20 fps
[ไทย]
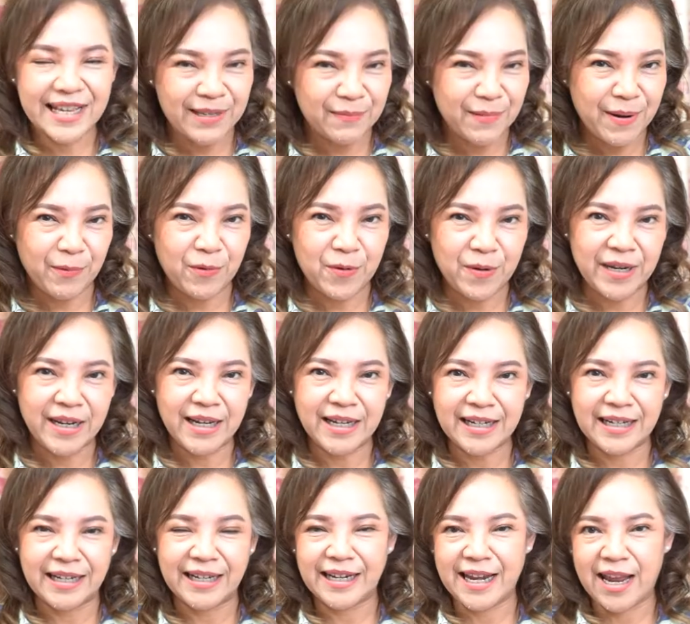สำหรับคนที่
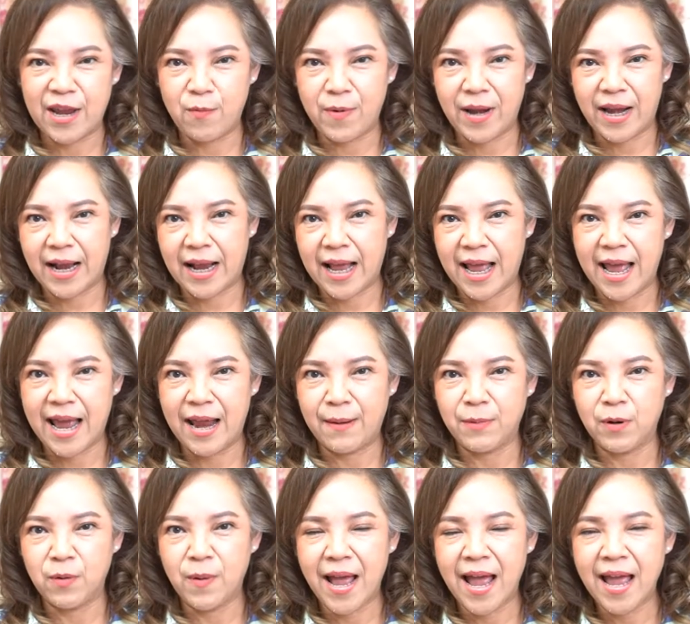เกิดในวันอังคาร
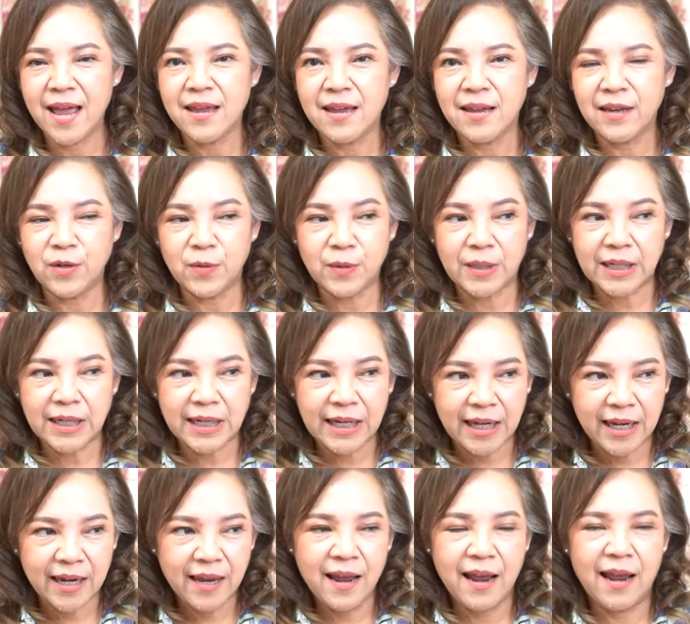เพราะว่าอยู่
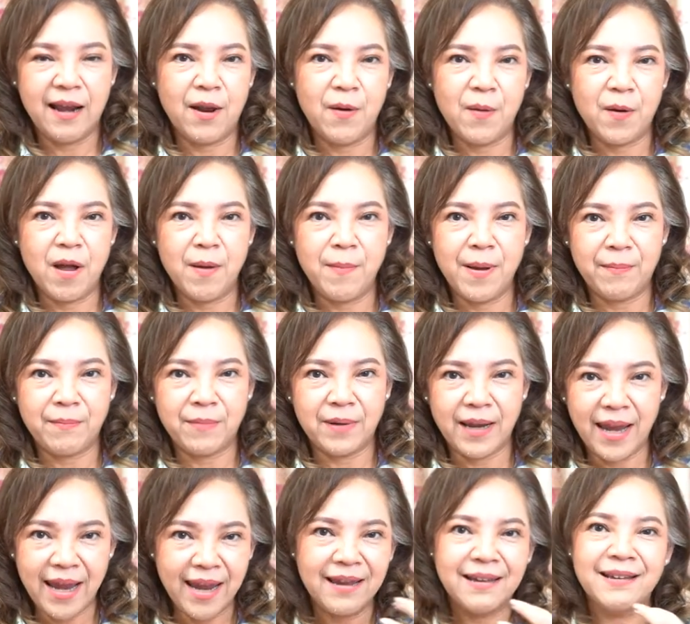ดีๆเราก็แบบ
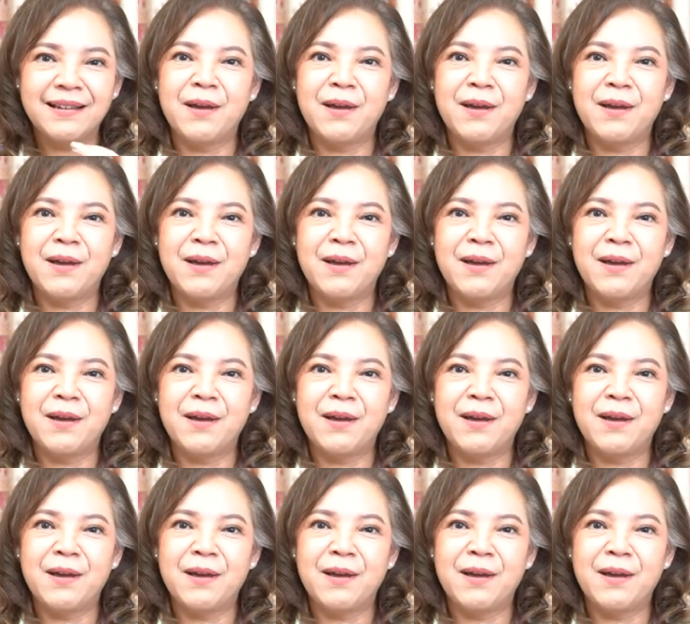เอ๊ะ